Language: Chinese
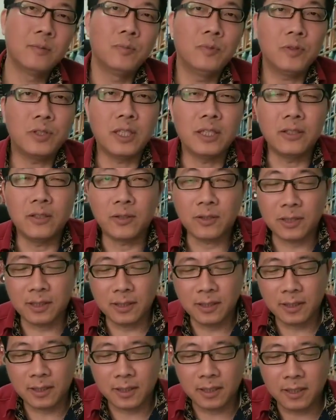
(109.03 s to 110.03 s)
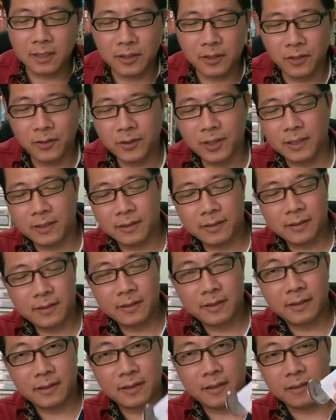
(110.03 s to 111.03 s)
目前有十二个人留言，
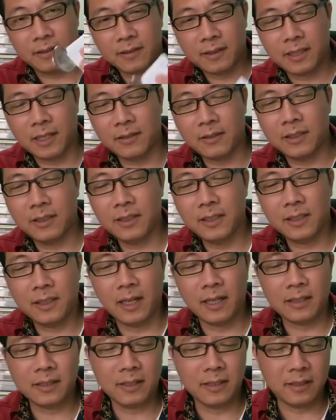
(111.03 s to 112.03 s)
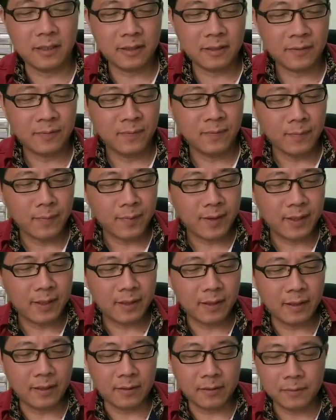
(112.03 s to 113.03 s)
超能力汤匙，
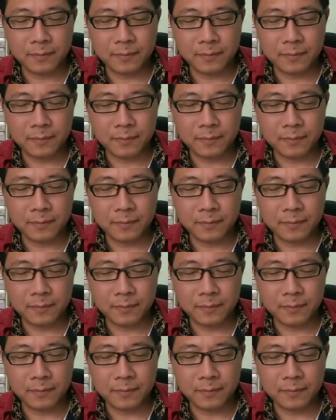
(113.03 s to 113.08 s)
